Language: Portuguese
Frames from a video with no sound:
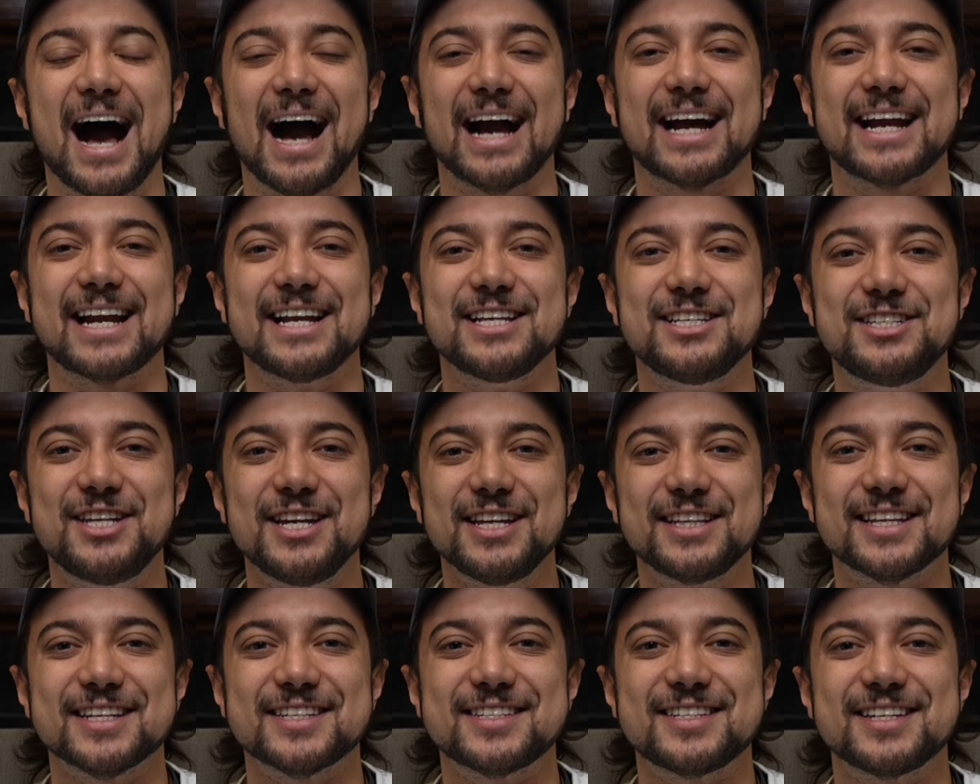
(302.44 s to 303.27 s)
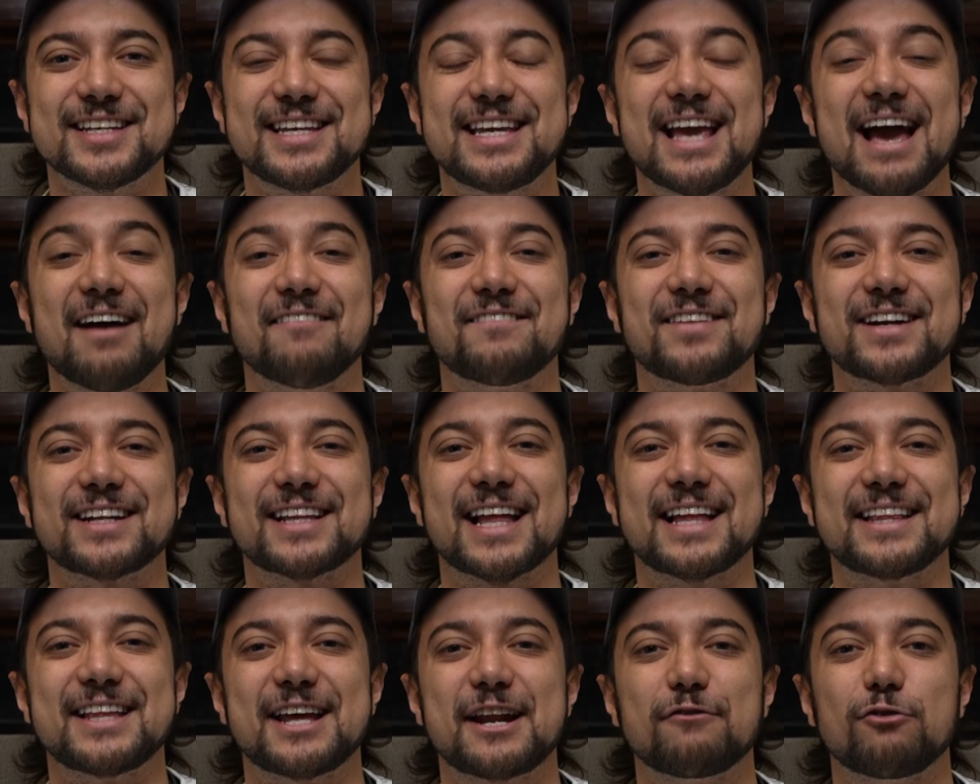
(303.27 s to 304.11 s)
acredita-se que a
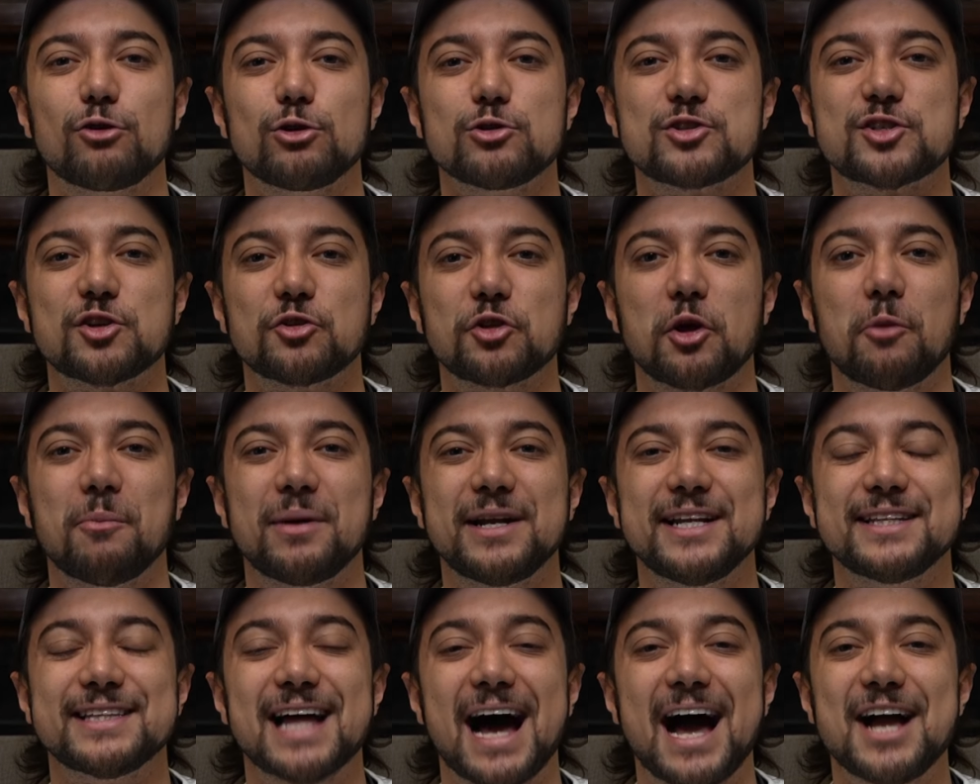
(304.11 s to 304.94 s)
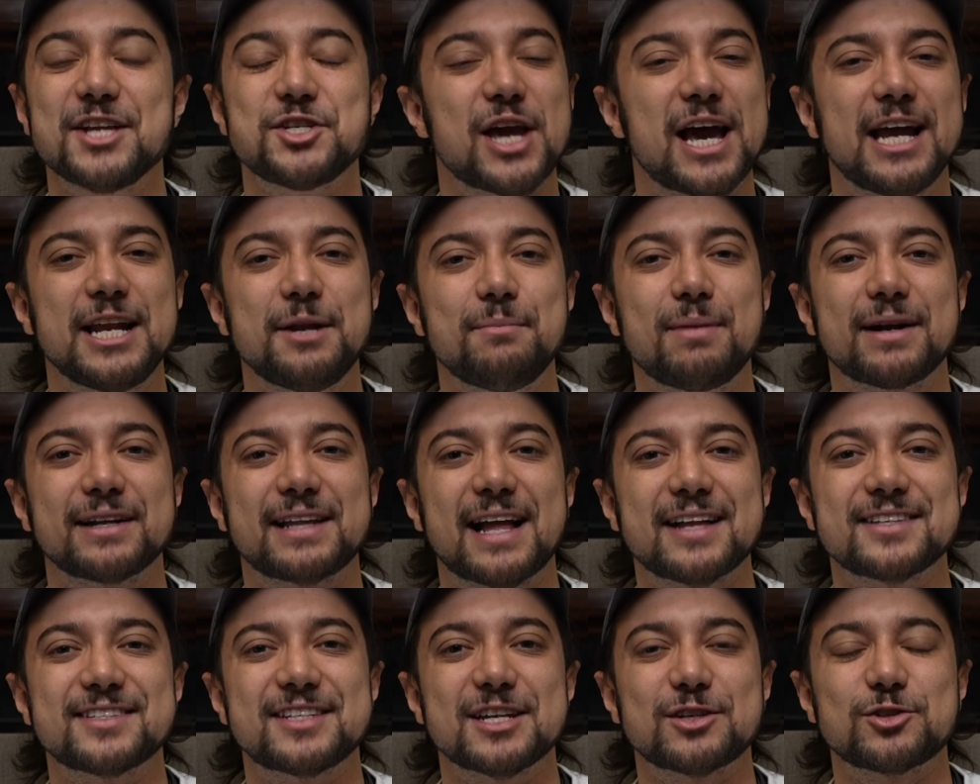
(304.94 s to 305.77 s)
verdadeira evolução da humanidade é a
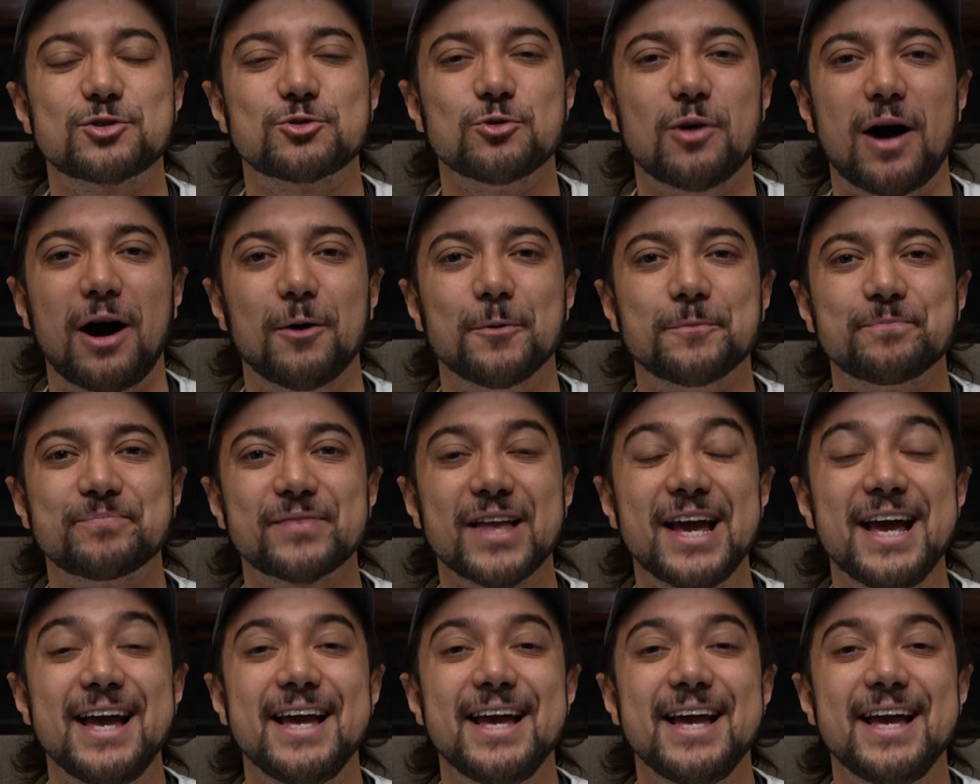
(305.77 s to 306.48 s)
liberdade sexual.